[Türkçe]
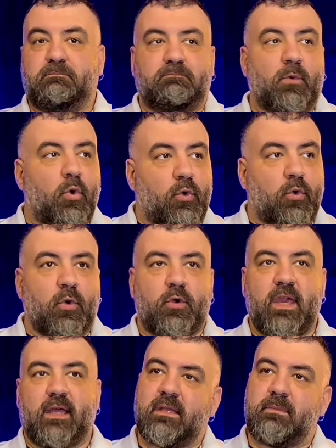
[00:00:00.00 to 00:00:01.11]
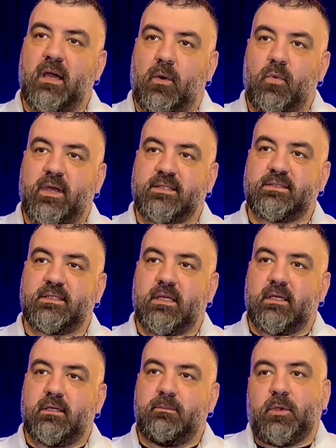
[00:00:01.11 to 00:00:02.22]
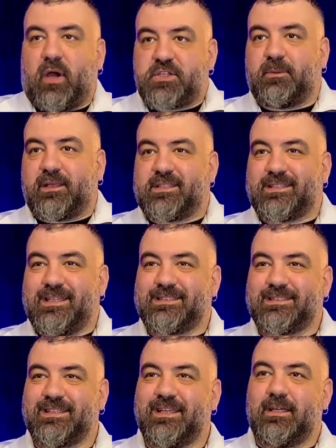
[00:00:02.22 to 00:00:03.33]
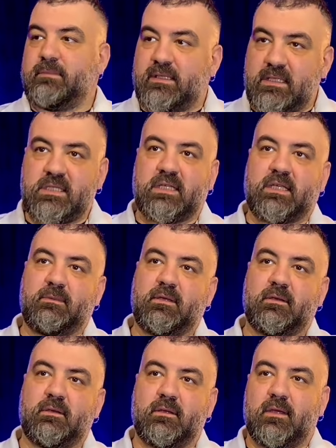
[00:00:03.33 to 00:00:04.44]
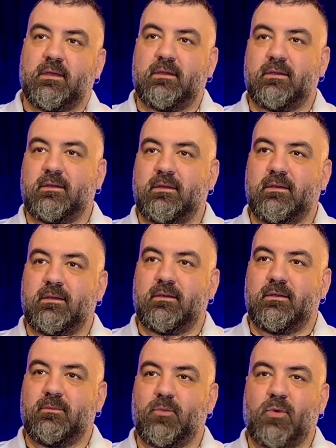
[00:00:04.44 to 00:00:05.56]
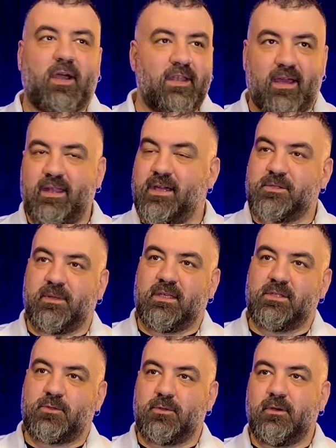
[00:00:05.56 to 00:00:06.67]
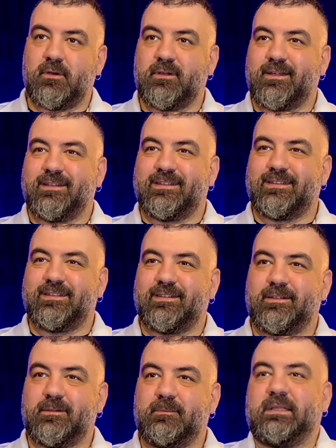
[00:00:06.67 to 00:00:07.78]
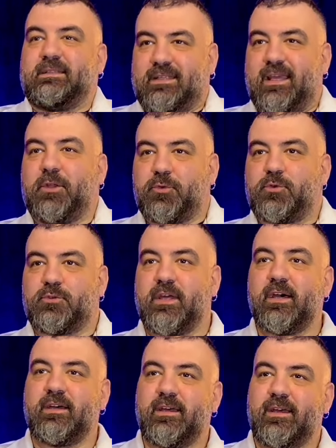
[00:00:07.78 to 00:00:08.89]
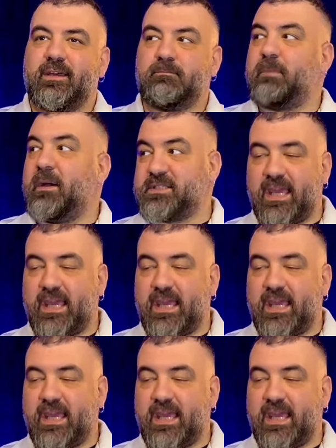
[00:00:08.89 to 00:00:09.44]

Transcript: hukuk okuyan bir avukat büro açmak ister. Bir diş hekimi e, muayenehane açmak istiyor. E, bir tiyatrocu da başka